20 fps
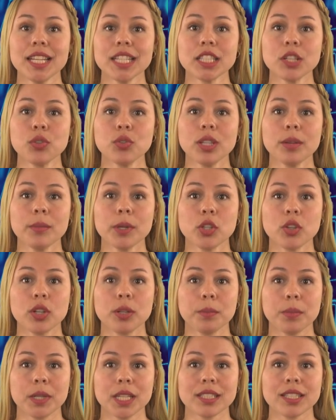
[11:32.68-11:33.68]
La segunda mayor
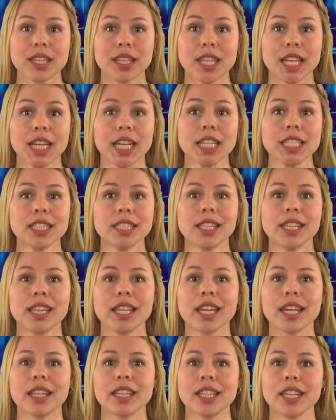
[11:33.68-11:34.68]
empresa de análisis
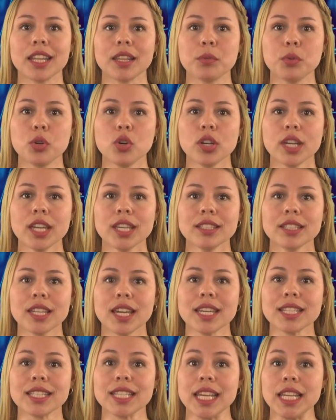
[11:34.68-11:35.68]
de cadena de bloques
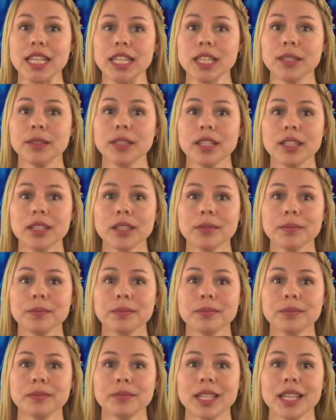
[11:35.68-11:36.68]
es Elictic.
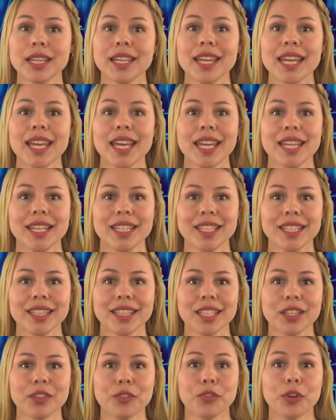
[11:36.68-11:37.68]

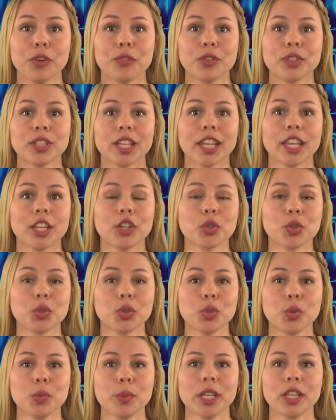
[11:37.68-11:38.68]
Elictic fue fundada en
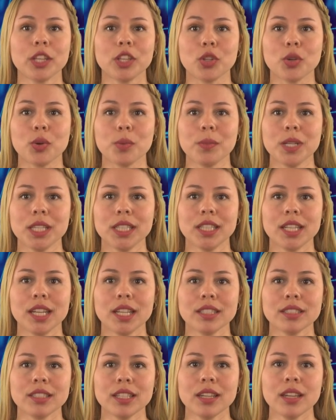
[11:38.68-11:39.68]
octubre de
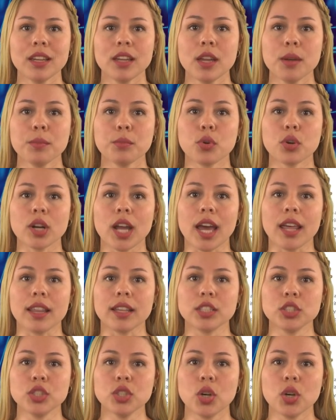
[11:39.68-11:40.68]
2013 por
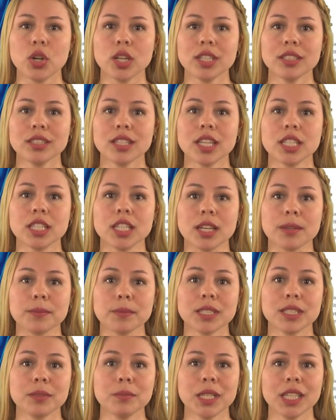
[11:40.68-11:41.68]
Adam Joyce,
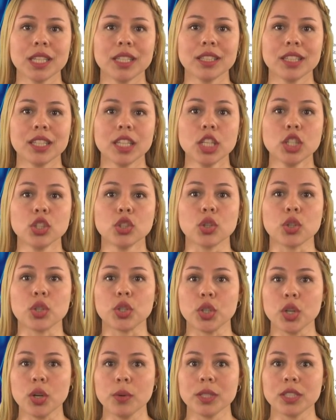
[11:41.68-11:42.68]
James Smith y
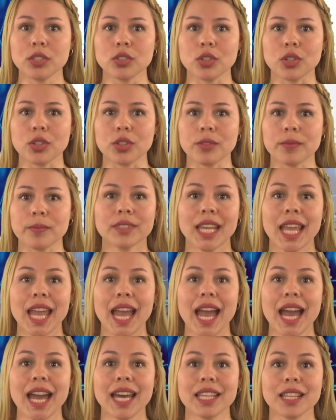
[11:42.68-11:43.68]
Tom Robinson.
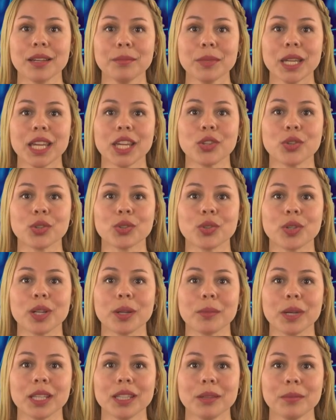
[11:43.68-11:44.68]
Adam es doctor
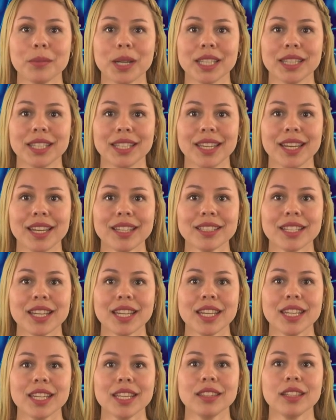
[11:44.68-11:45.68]
en matemáticas
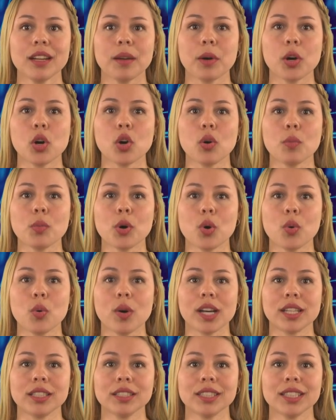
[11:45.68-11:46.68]
y trabajó como
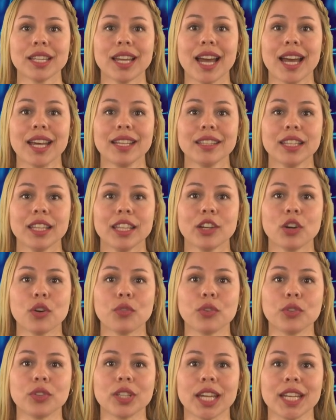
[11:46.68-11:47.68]
quant antes de
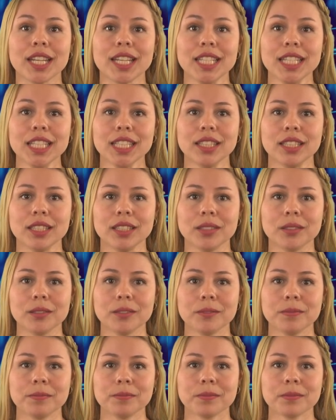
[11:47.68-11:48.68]
cofundar el ICTIC.
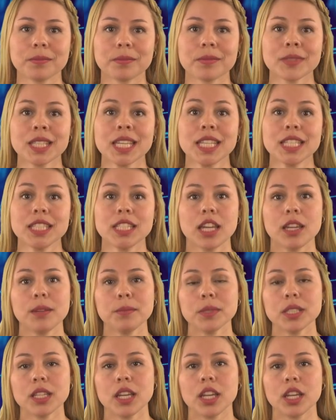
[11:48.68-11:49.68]

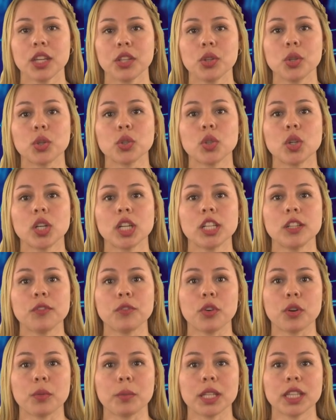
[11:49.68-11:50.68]
James es doctor en
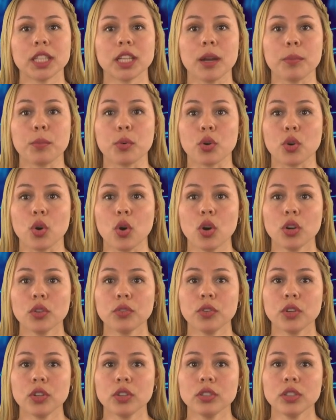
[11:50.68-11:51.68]
informática por
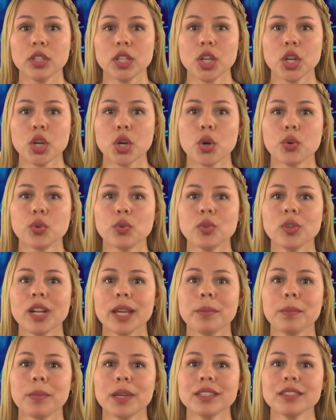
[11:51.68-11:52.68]
Oxford con una
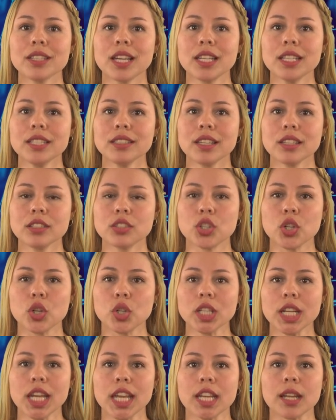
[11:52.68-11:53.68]

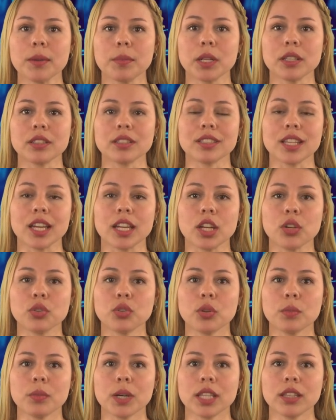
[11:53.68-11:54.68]
especialización en aprendizaje
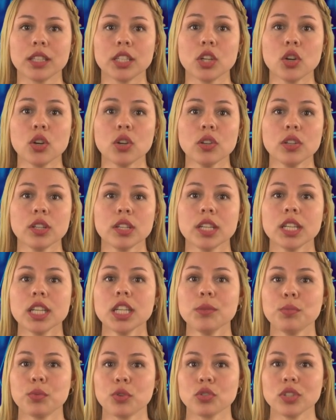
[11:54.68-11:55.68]
automático
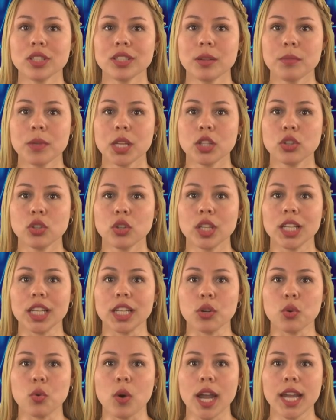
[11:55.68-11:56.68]
y procesamiento de
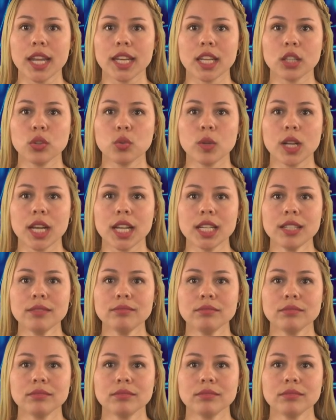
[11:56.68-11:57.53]
lenguaje natural.